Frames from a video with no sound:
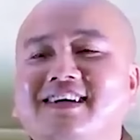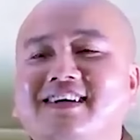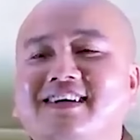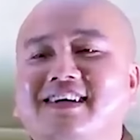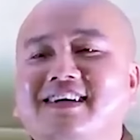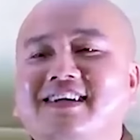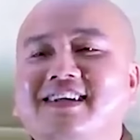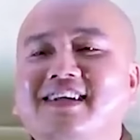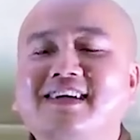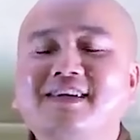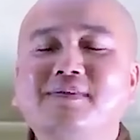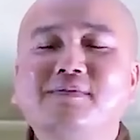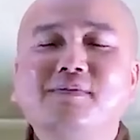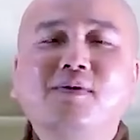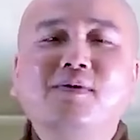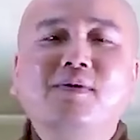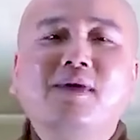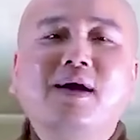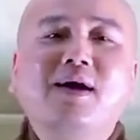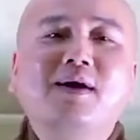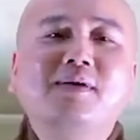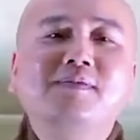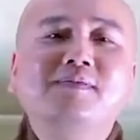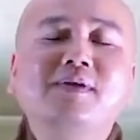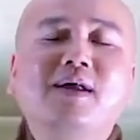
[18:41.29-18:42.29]
Cái thì
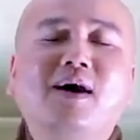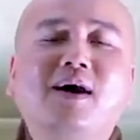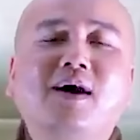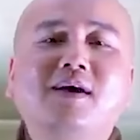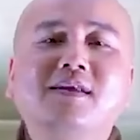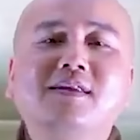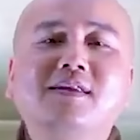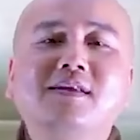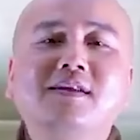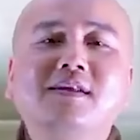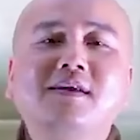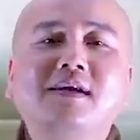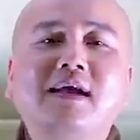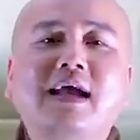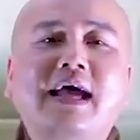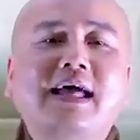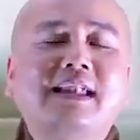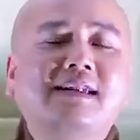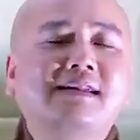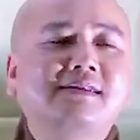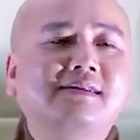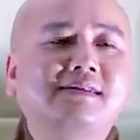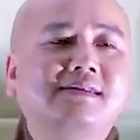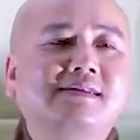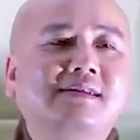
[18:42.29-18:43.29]
một hôm nọ tôi nói
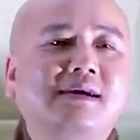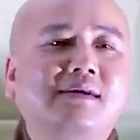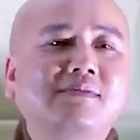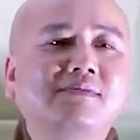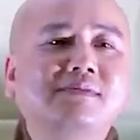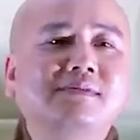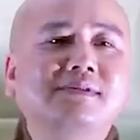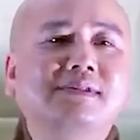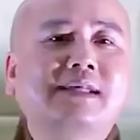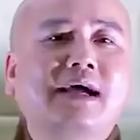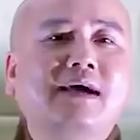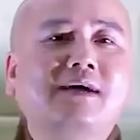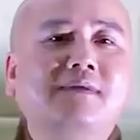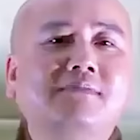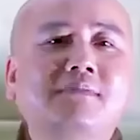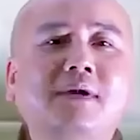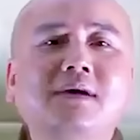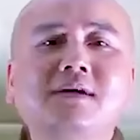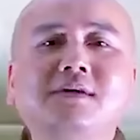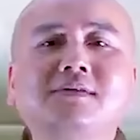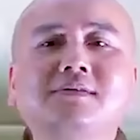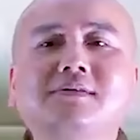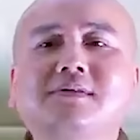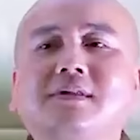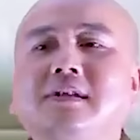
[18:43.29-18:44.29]
anh sống làm sao
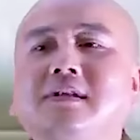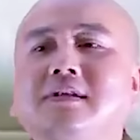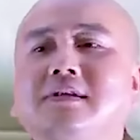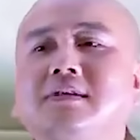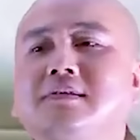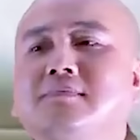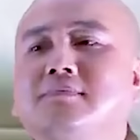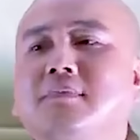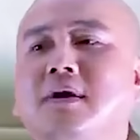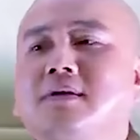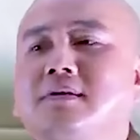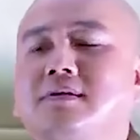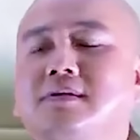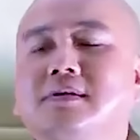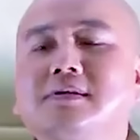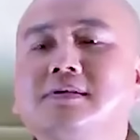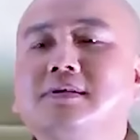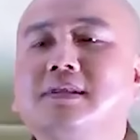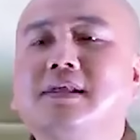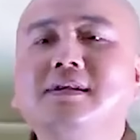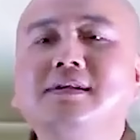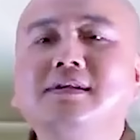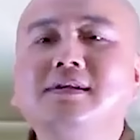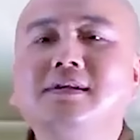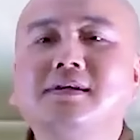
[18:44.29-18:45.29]
mất tính, mất chữ
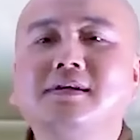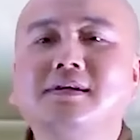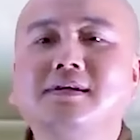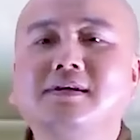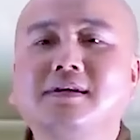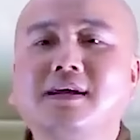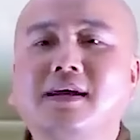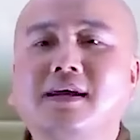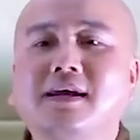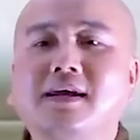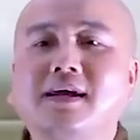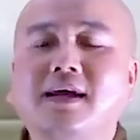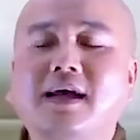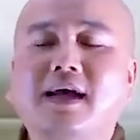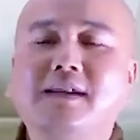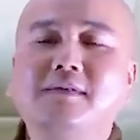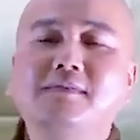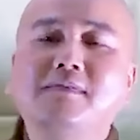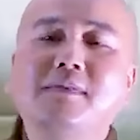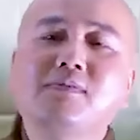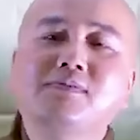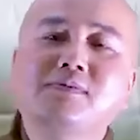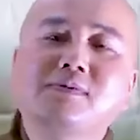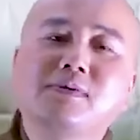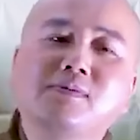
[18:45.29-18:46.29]
tín rồi.
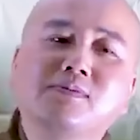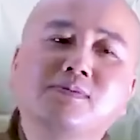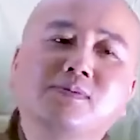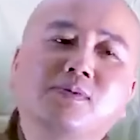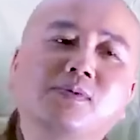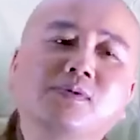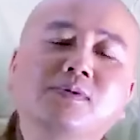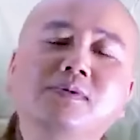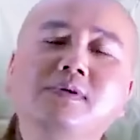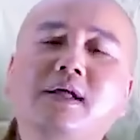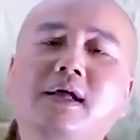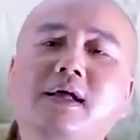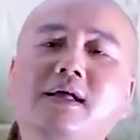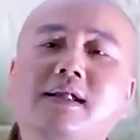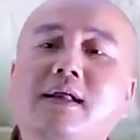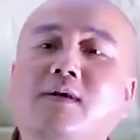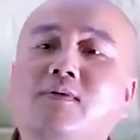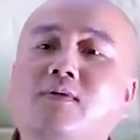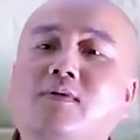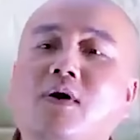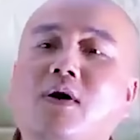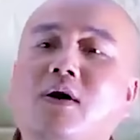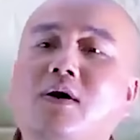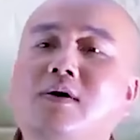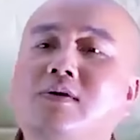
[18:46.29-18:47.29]
Anh móc trong túi ra,
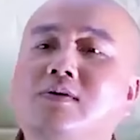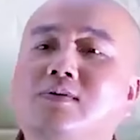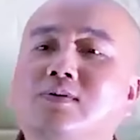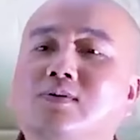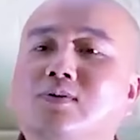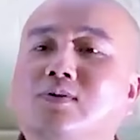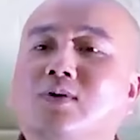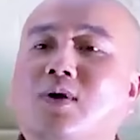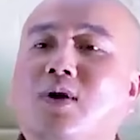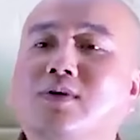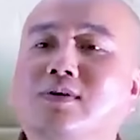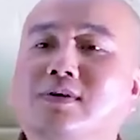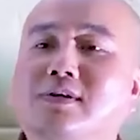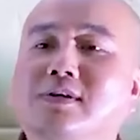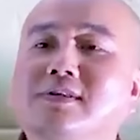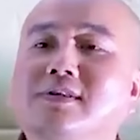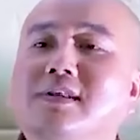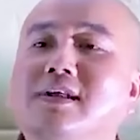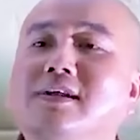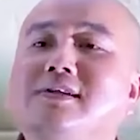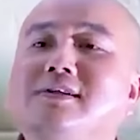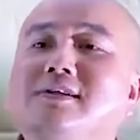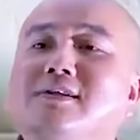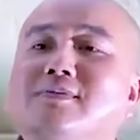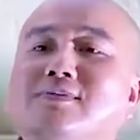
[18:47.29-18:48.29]
đâu có đâu, tôi còn chữ
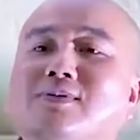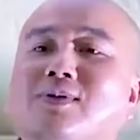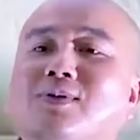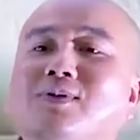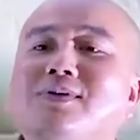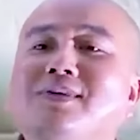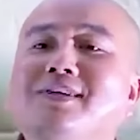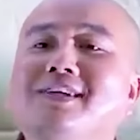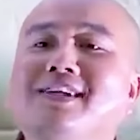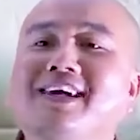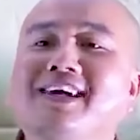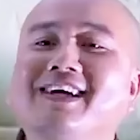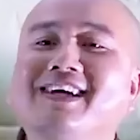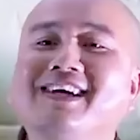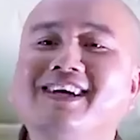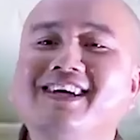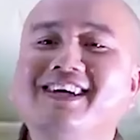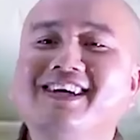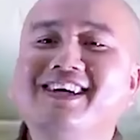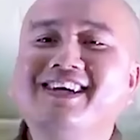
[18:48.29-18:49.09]
tín trong túi nè.